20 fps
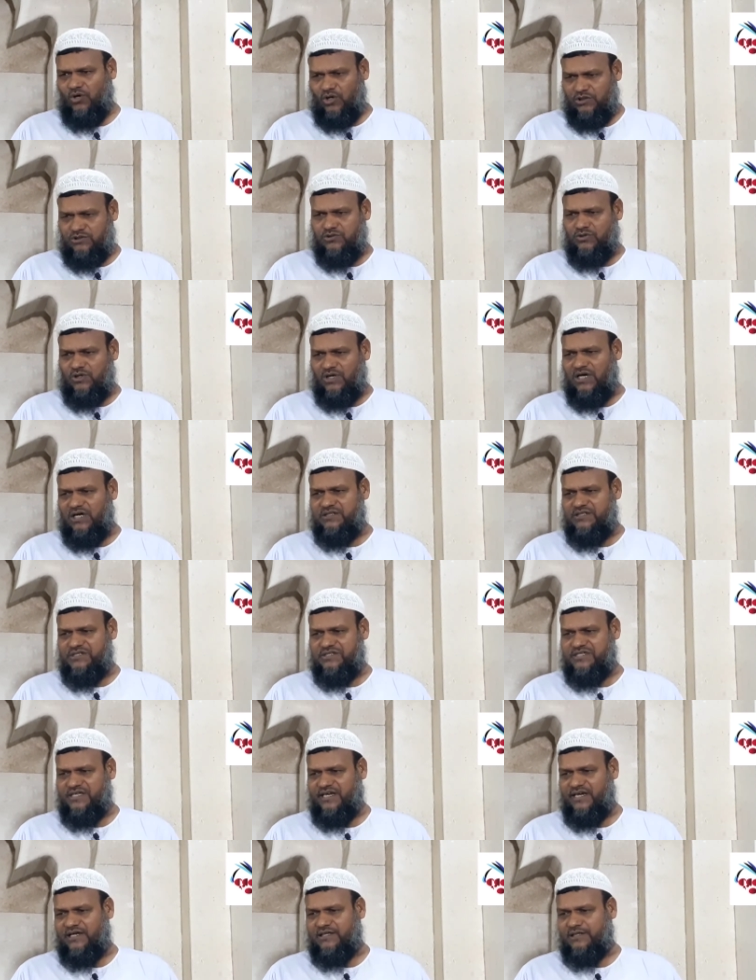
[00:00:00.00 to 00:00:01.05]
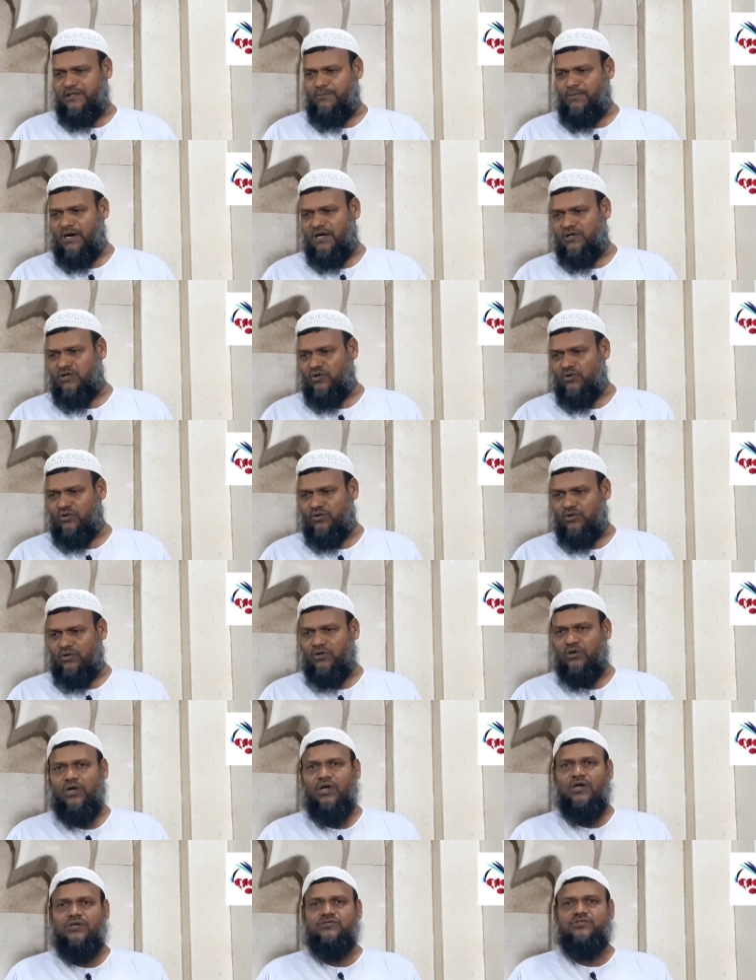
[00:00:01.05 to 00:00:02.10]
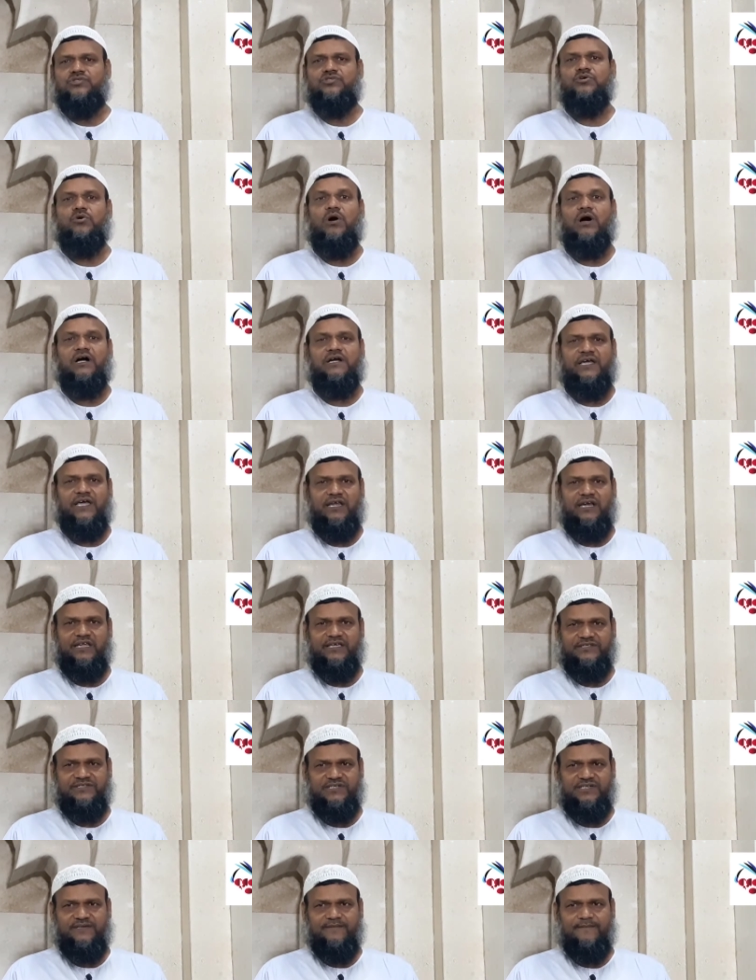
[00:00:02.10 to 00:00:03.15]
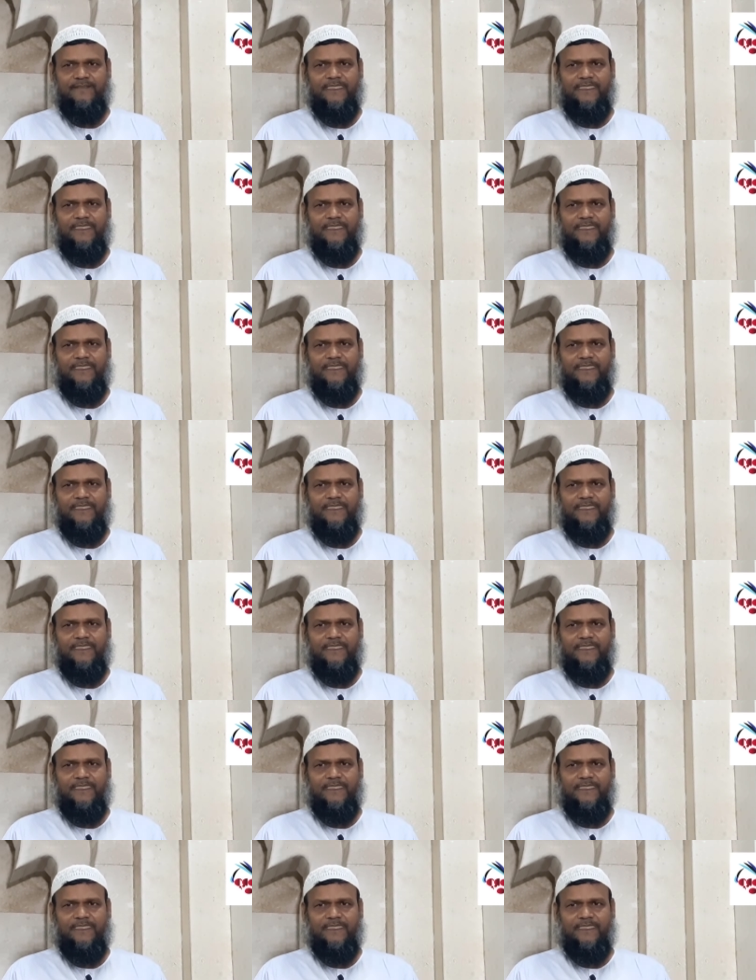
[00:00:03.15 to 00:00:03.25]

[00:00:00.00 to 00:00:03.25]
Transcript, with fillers: অত্র হাদিসের একটা বাক্য হলো জুয়া খেলে যে